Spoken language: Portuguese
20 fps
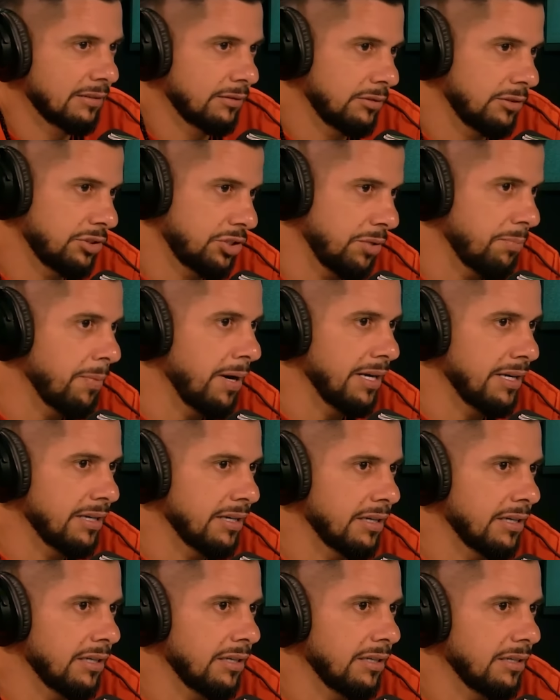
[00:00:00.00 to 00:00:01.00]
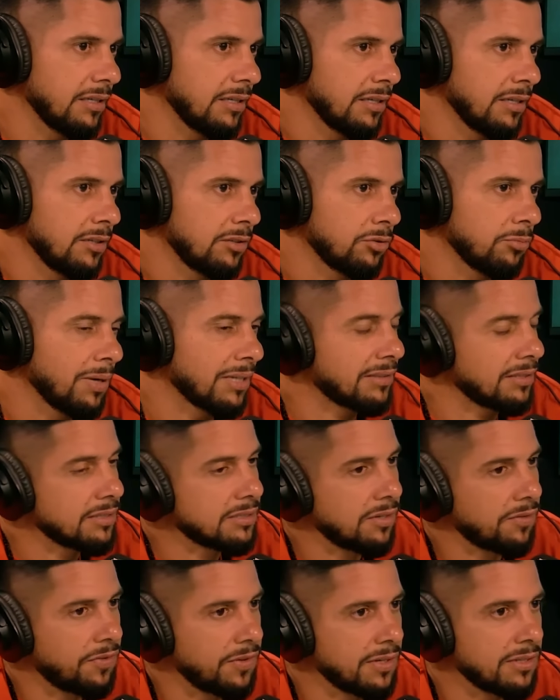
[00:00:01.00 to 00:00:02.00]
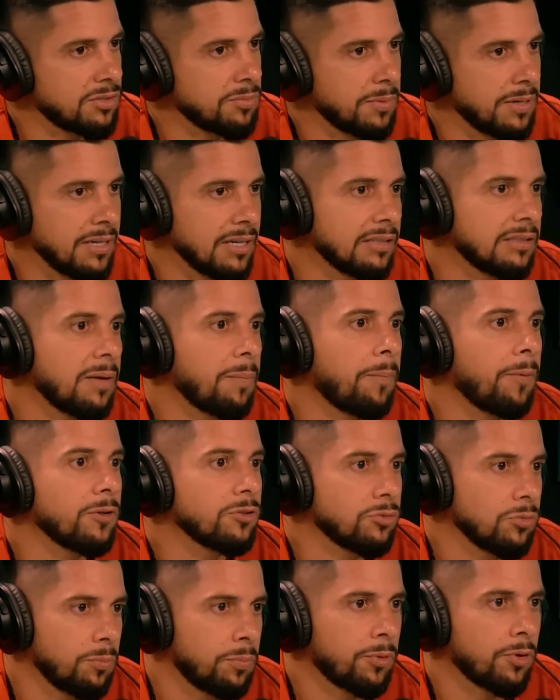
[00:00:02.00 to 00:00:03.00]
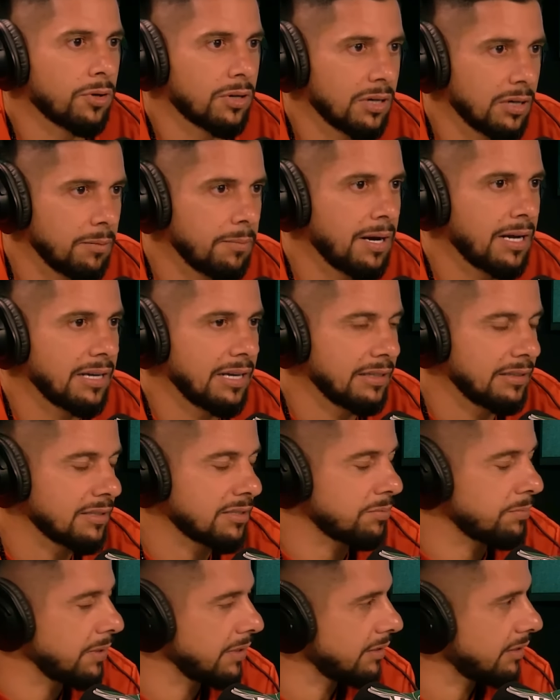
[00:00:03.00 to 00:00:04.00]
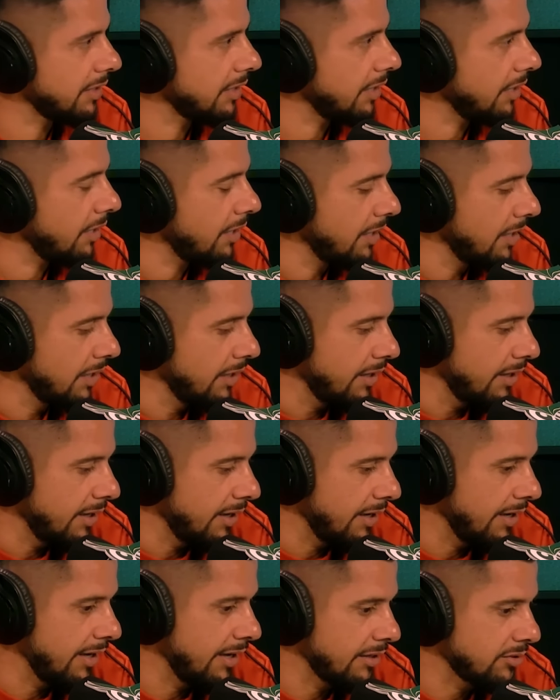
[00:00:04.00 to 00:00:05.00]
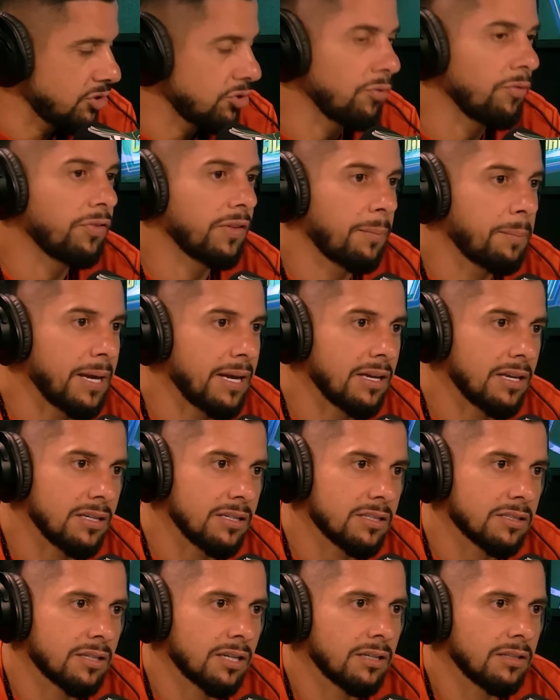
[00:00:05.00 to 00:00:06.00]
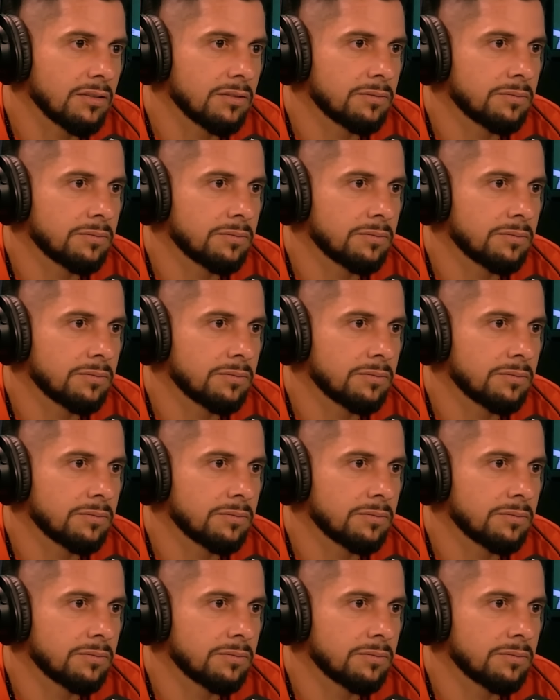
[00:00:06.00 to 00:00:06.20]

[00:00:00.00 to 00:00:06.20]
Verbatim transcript: de manhã, numa terça-feira de manhã, depois de um programa Arena SBT, é, eh, tinha um flamenguista.